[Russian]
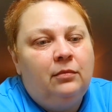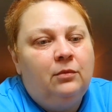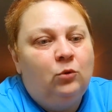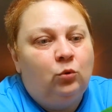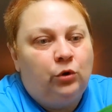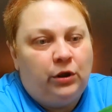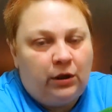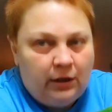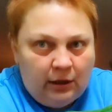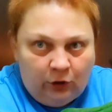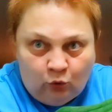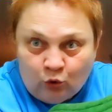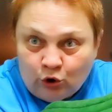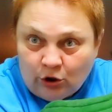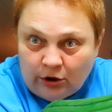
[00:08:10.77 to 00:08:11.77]
Ну, едят
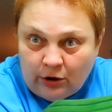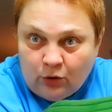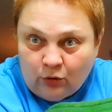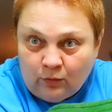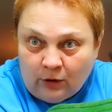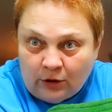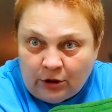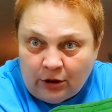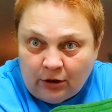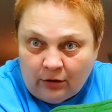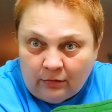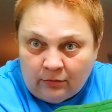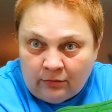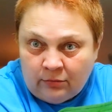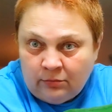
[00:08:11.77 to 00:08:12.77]
тоже и делают
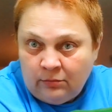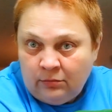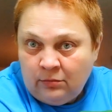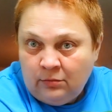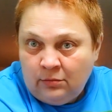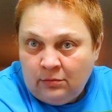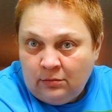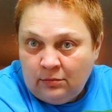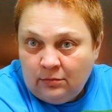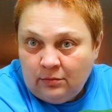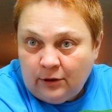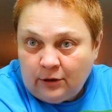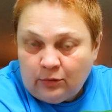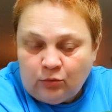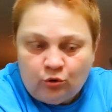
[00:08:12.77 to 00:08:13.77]
мочалки.
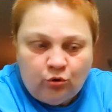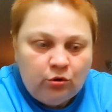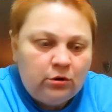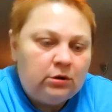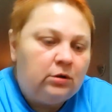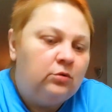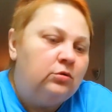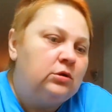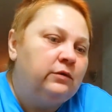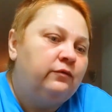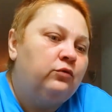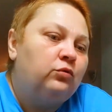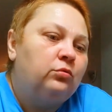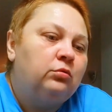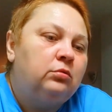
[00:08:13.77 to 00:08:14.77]
Поэтому что это такое за
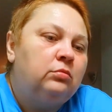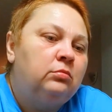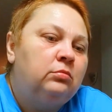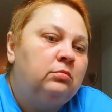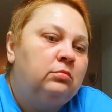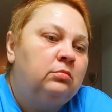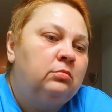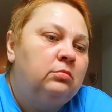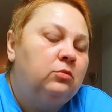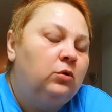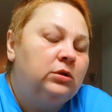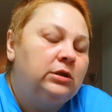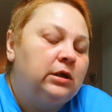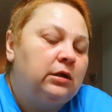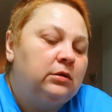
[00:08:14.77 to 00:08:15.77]
фрукт?
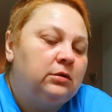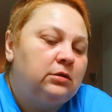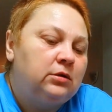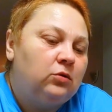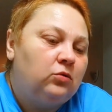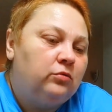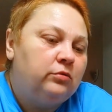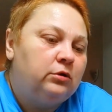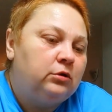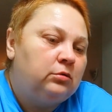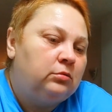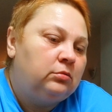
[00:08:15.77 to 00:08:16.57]
Ой, за этот, за овощ.